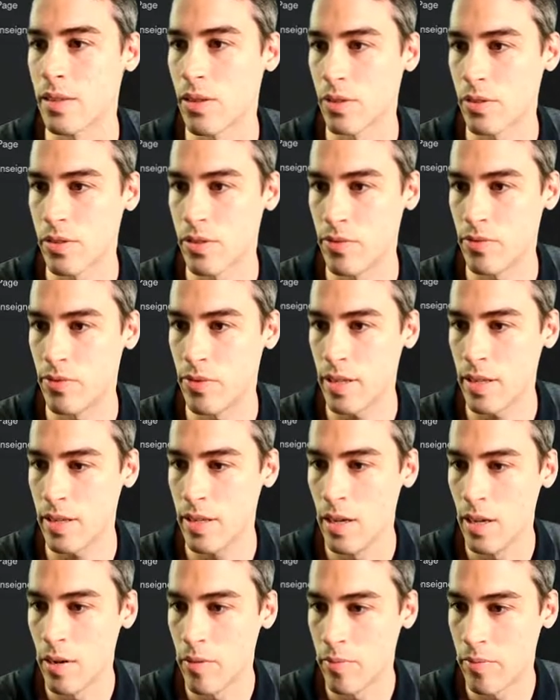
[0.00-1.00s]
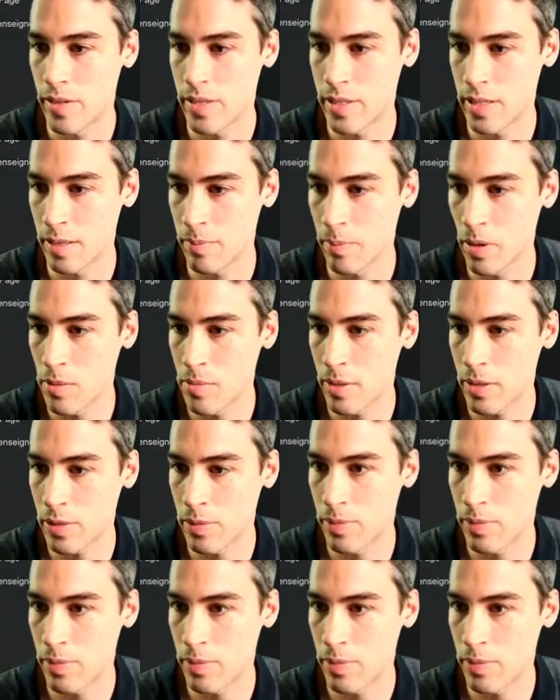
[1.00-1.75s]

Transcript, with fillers: Donc, si vous voulez, vous dire, bon, ben,